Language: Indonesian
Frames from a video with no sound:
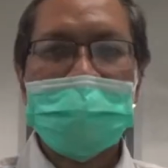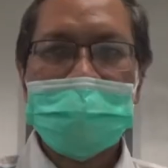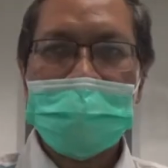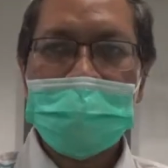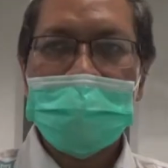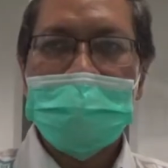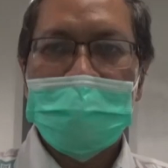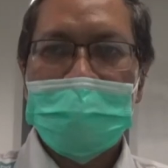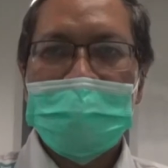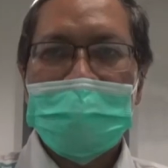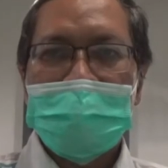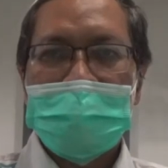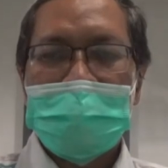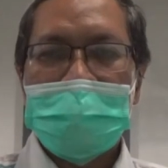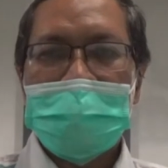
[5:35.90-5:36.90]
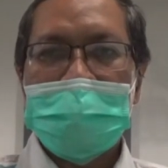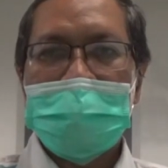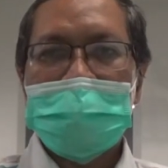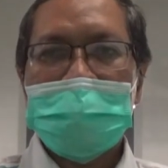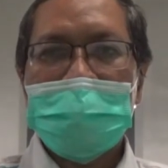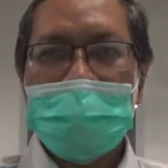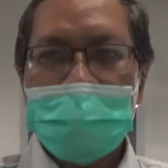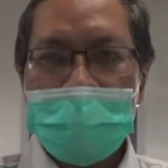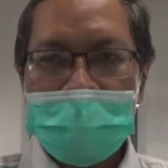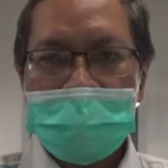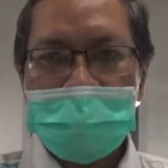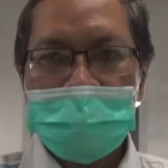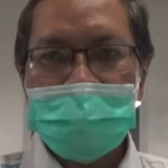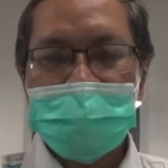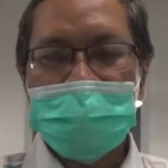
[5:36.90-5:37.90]
artinya eh, tempat
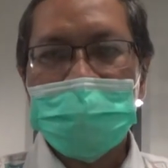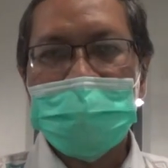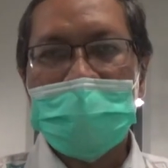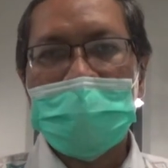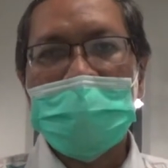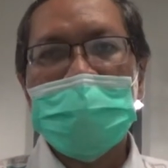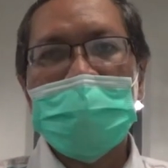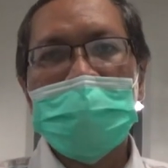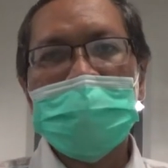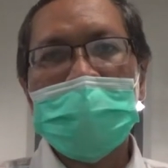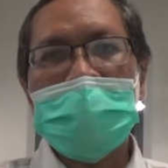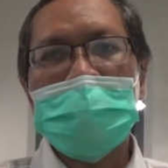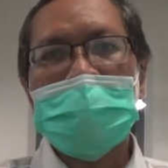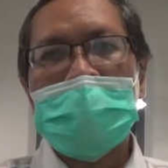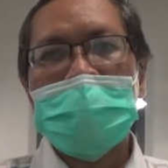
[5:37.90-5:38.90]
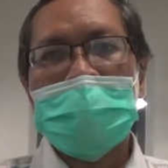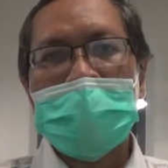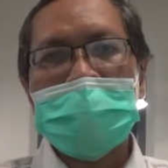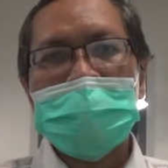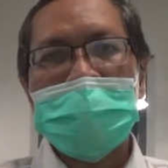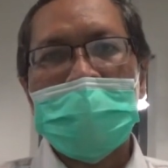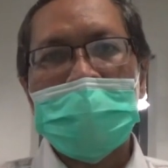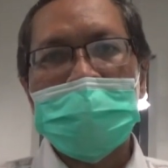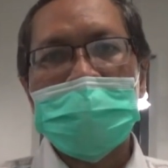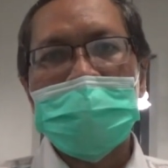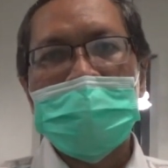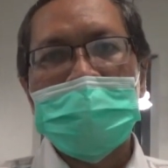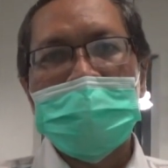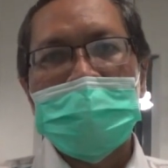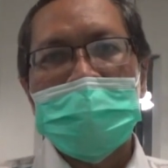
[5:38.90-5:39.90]
berkumpulnya orang-orang yang
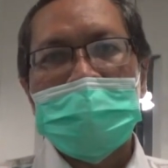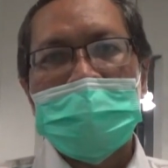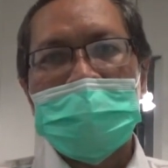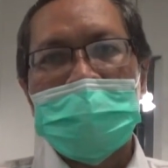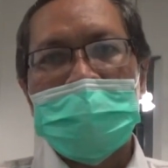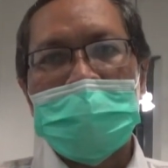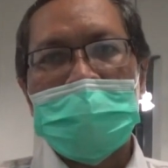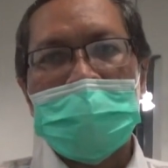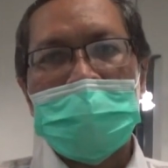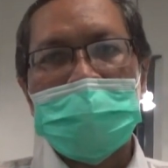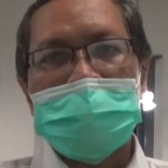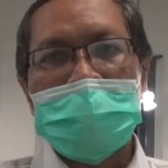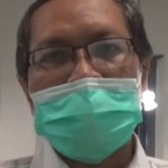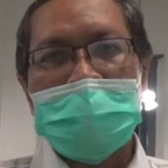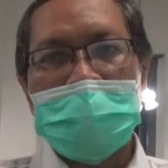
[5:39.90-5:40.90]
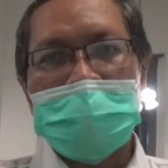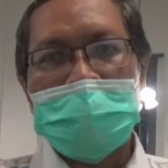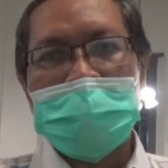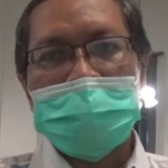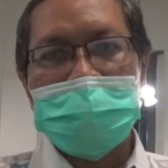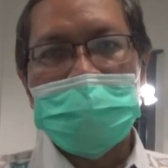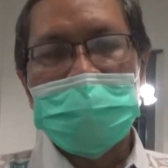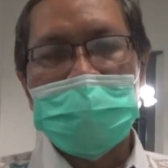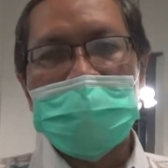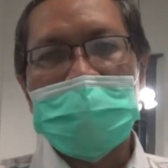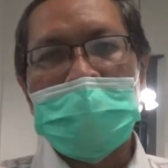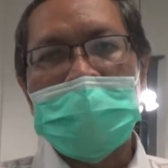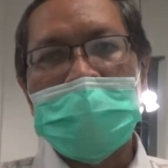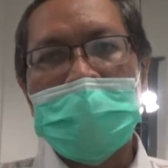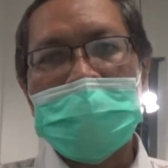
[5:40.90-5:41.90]
eh, konsen terhadap
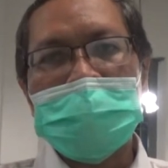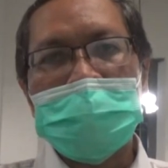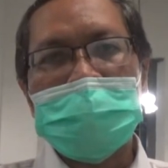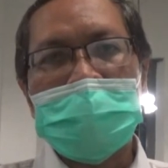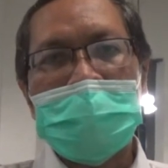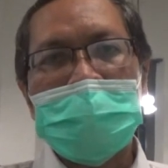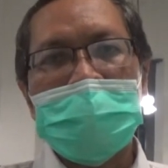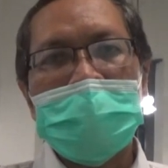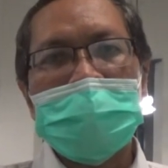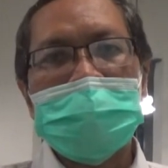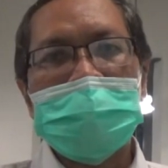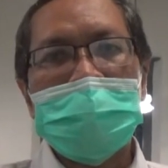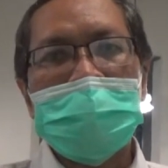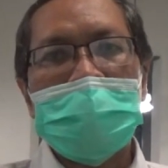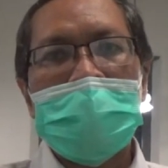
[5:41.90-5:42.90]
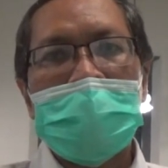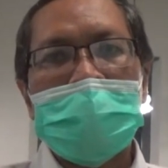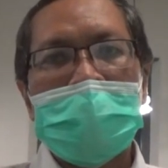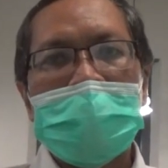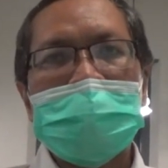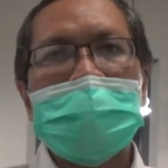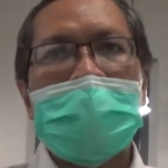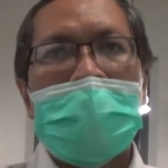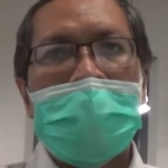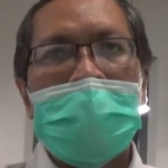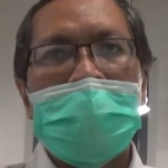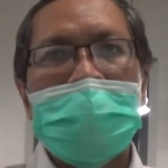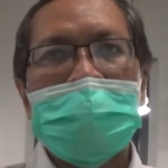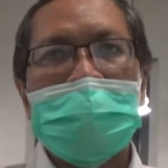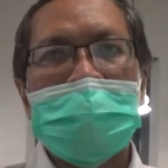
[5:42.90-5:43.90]
budaya terutama tentang
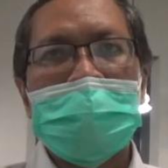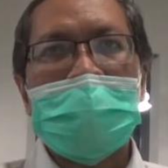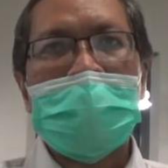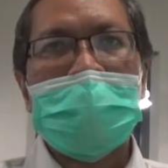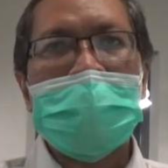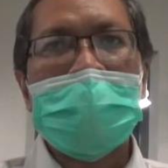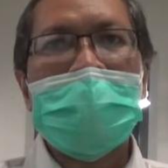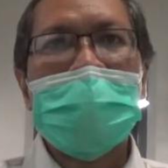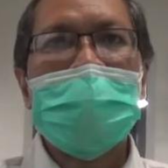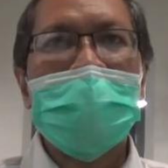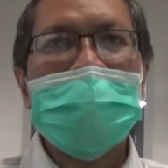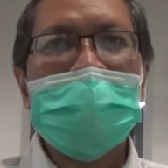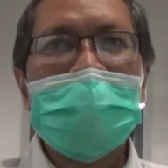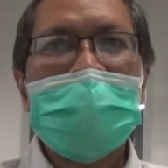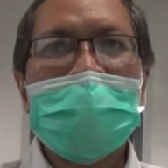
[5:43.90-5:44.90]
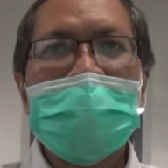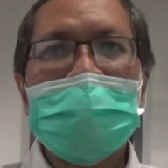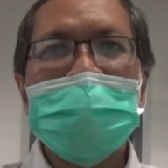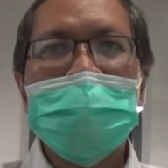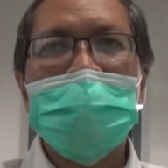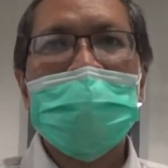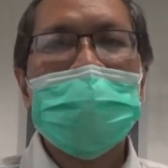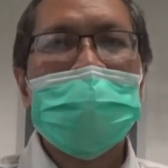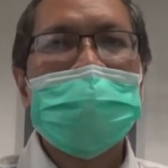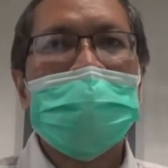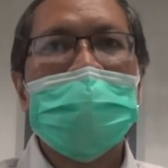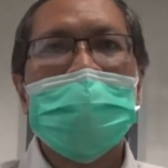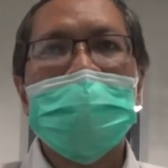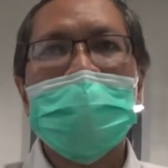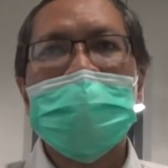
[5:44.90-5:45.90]
naskah karena namanya radio
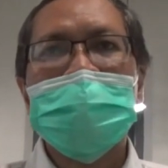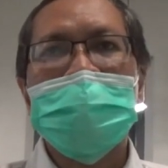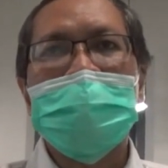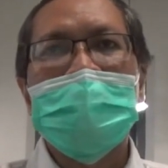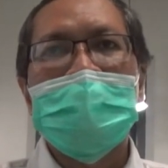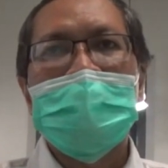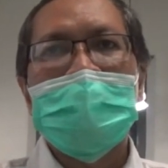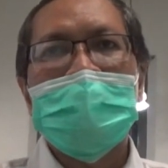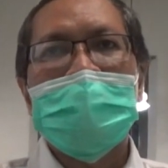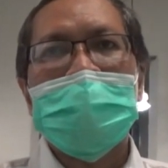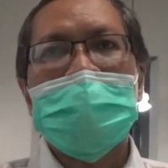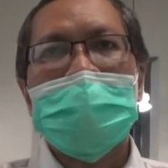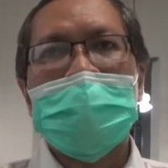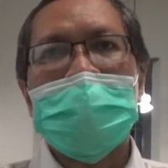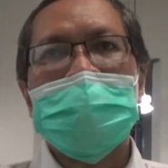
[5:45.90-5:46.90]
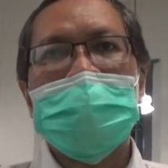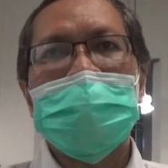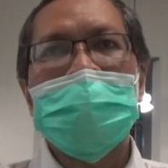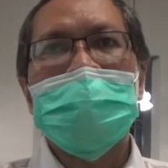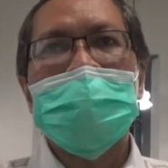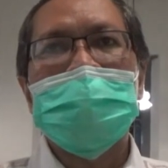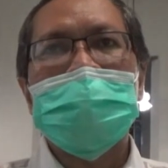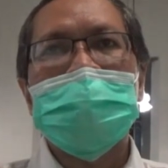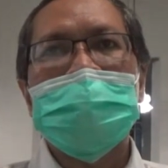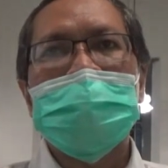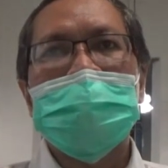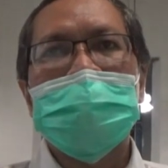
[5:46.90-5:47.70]
pustaka radio itu